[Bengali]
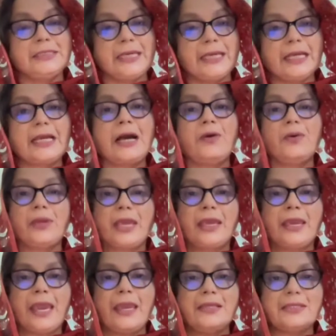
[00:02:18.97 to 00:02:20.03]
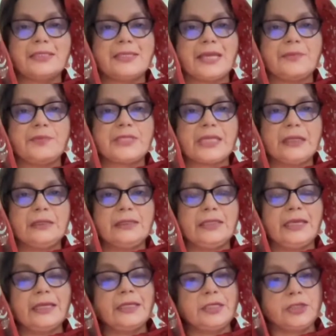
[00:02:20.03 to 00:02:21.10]
যে কাউকে এই স্টেম সেল
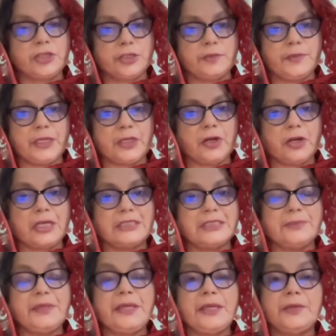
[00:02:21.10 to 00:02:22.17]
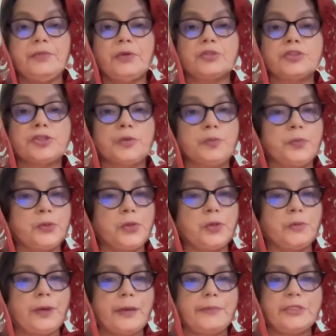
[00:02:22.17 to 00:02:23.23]
দিয়ে ট্রিটমেন্ট করা যাবে এবং
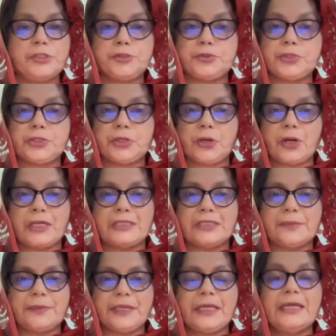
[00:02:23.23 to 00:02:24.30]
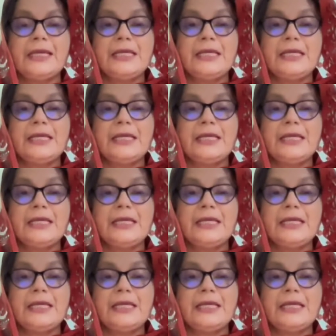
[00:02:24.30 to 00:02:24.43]
সম্পূর্ণভাবে সুস্থ করা যাবে